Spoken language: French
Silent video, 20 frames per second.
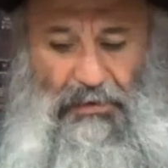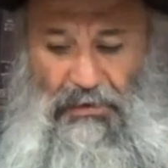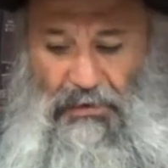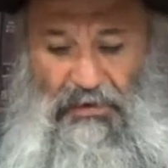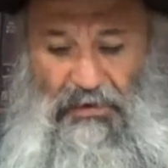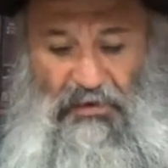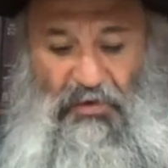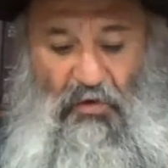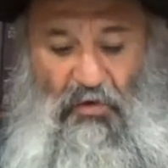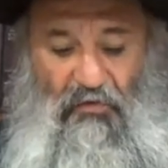
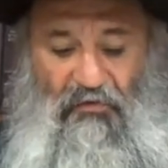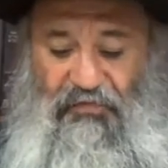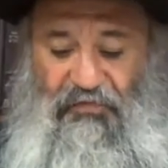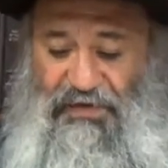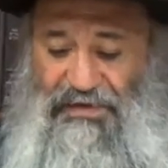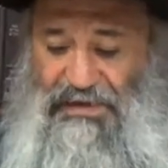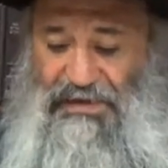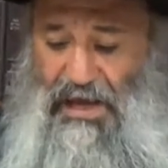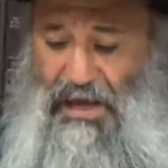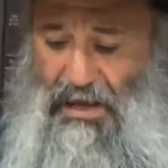Si on fait
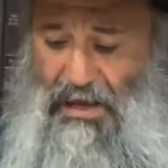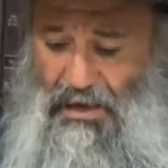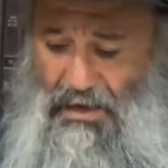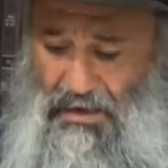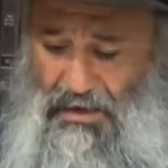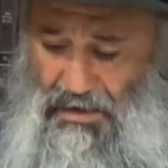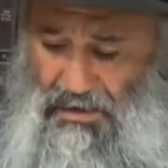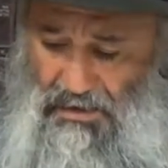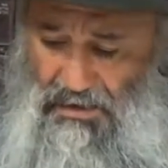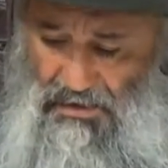ça,
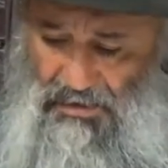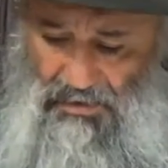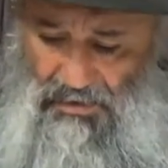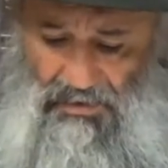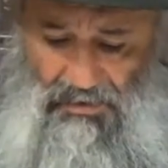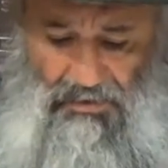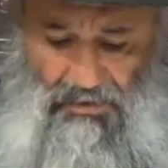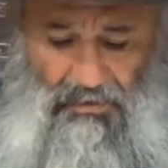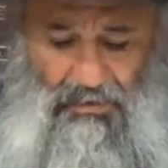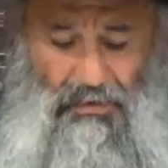
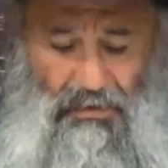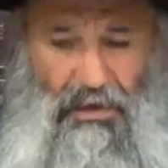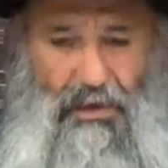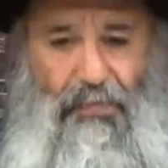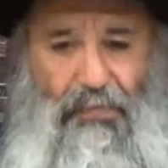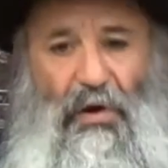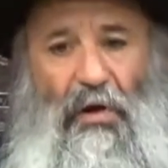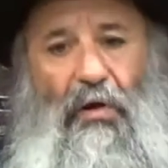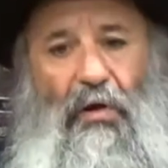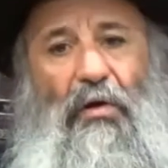eh
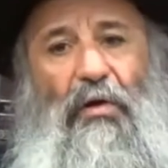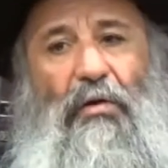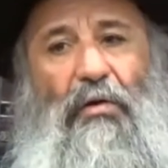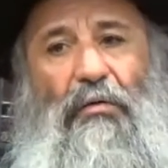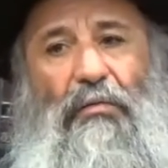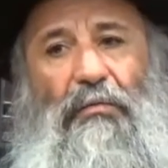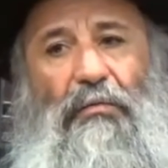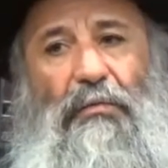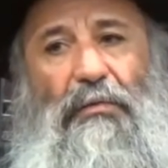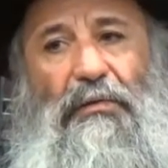ben, on
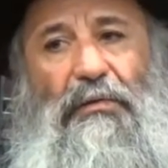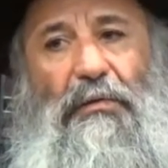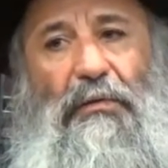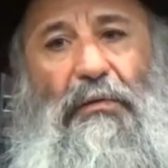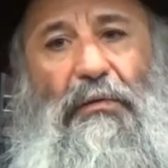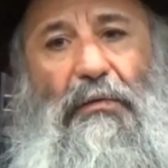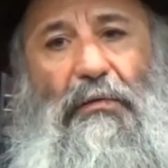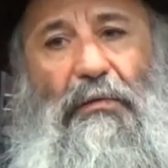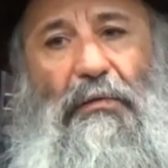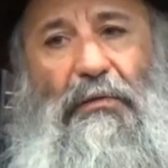
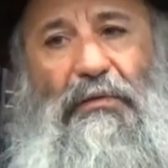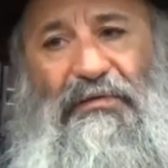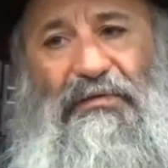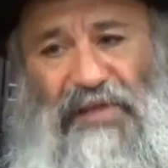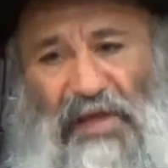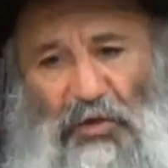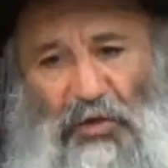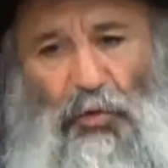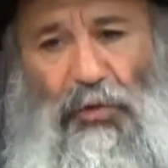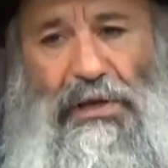
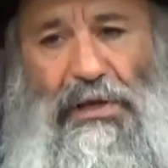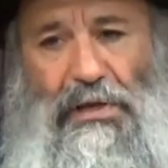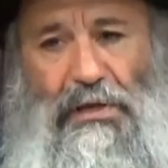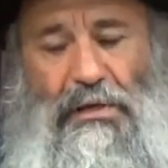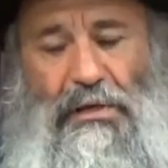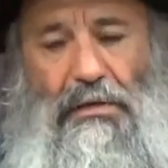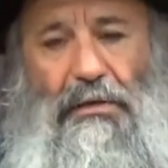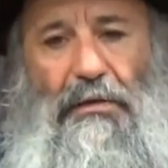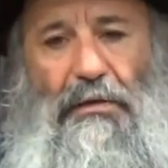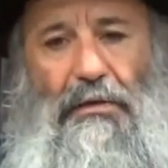détruit
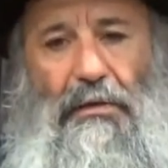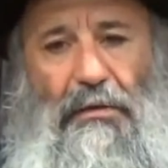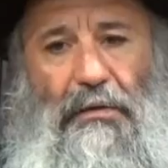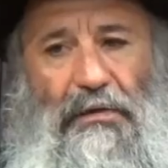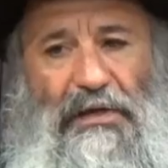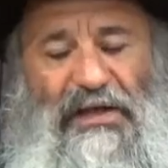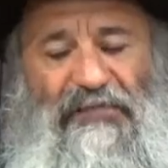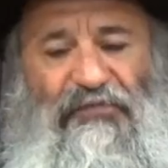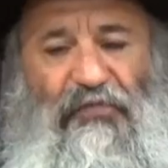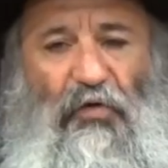
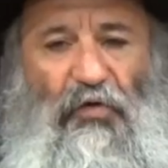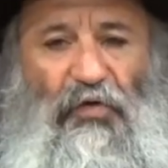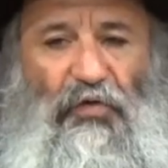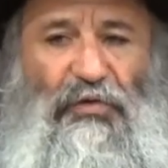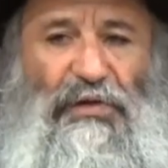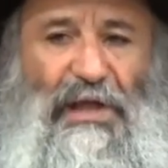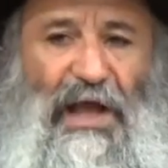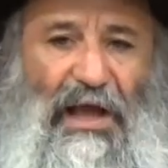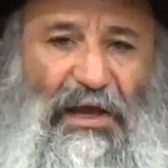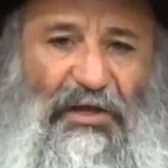la force
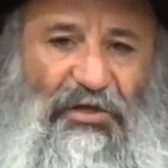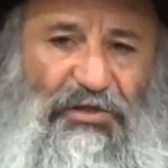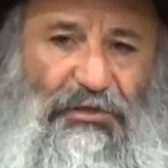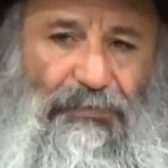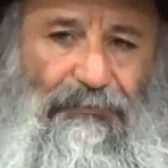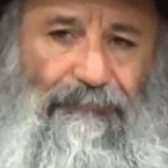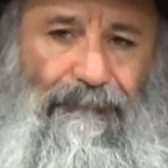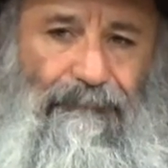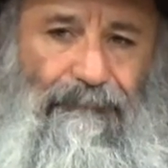du Nahash.